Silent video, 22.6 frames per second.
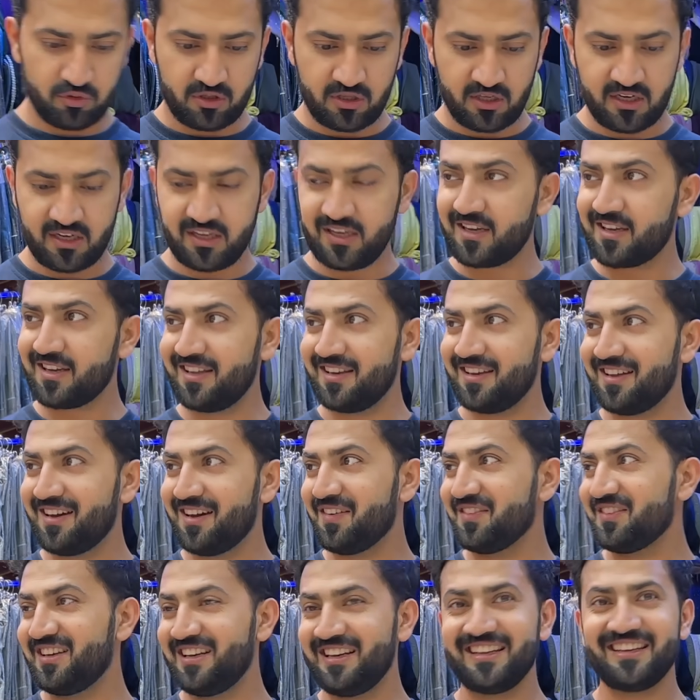उतरने का नाम
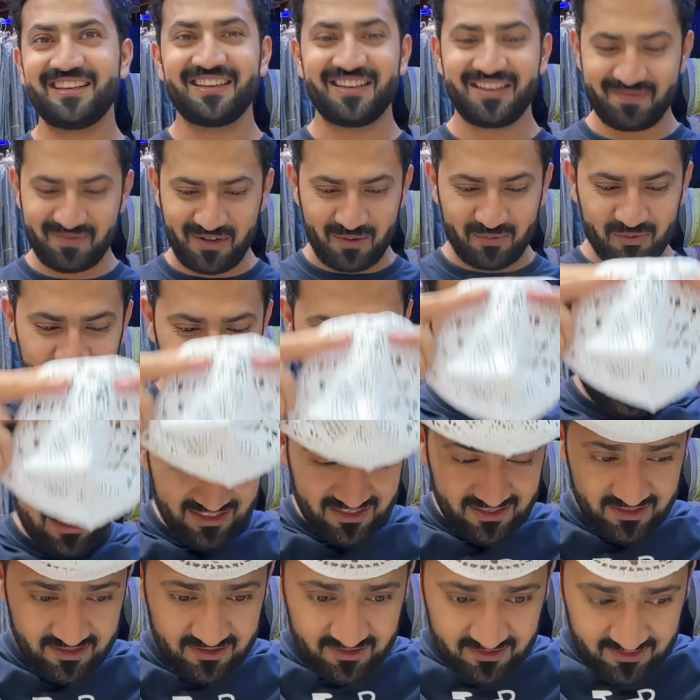नहीं देती थी हाँ, मामू को याद
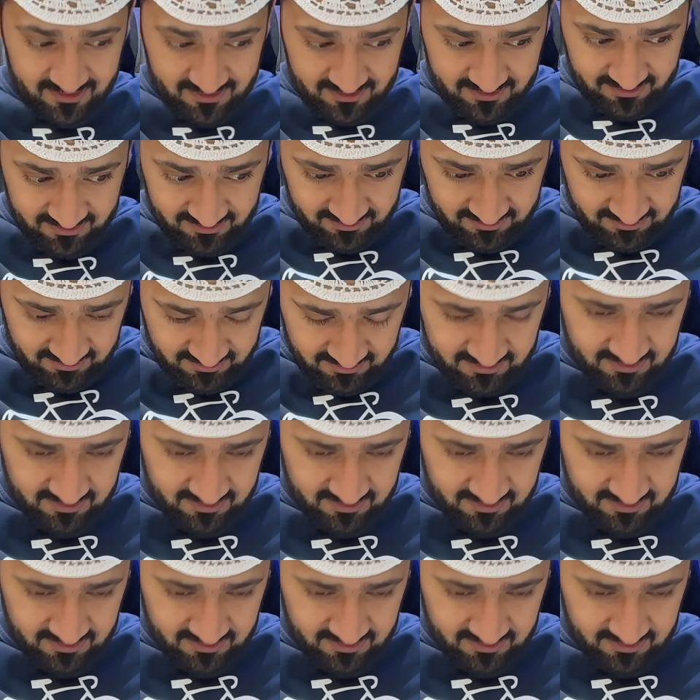हाँ,